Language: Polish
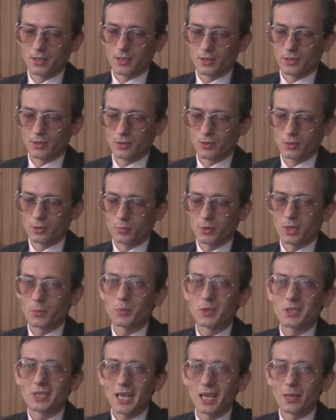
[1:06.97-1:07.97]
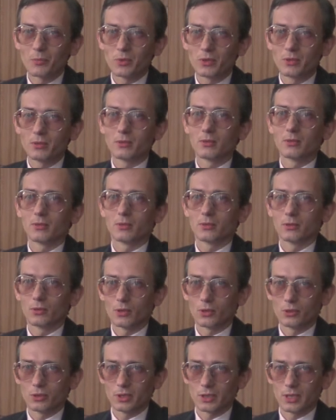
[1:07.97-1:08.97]
y, z przepisami
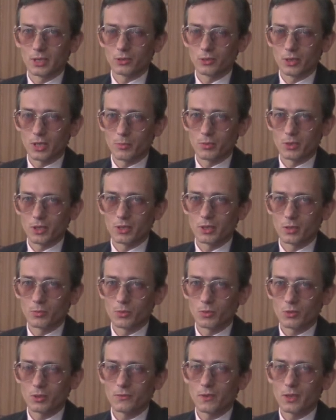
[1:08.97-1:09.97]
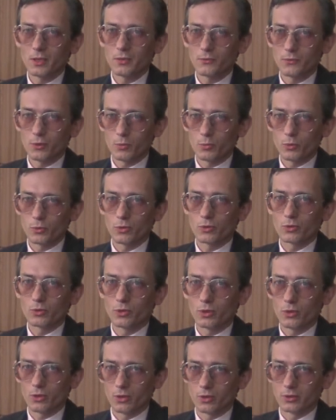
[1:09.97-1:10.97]
do dyrektora przedsiębiorstwa, informując
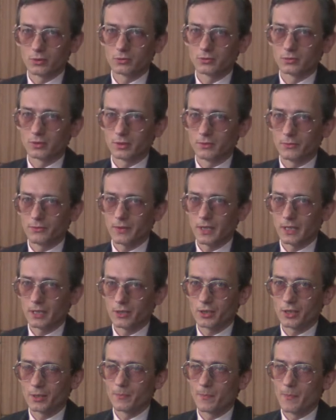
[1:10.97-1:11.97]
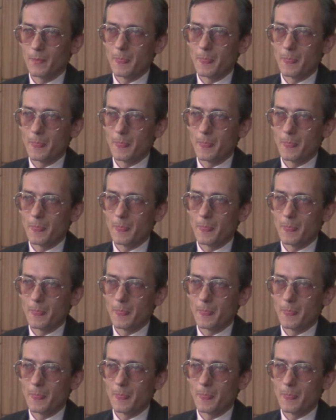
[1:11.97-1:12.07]
go o tym fakcie.